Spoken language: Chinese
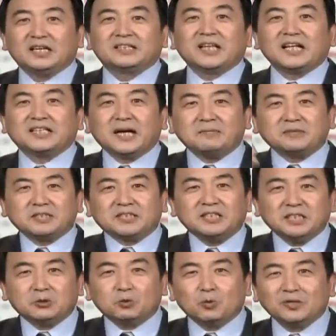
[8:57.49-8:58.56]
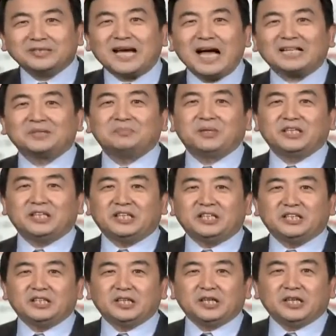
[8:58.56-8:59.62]
但他们是以国家的名义，
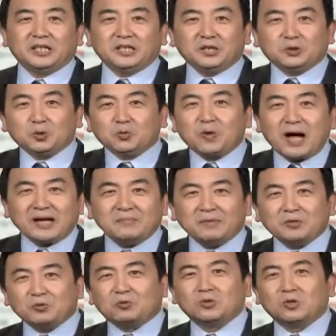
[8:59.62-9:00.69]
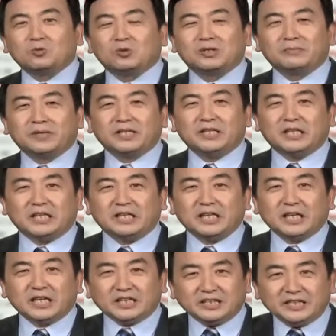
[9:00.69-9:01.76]
以中华人民共和国的名义，
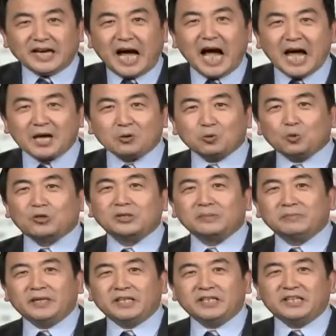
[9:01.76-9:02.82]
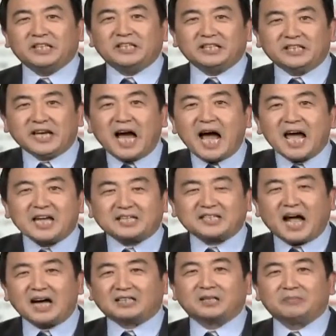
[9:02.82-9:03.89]
以爱国的名义，以爱
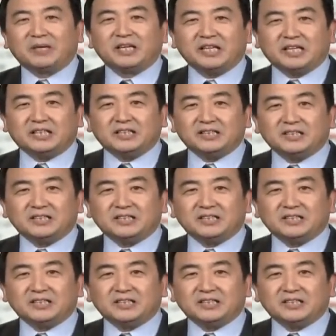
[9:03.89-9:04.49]
党的名义，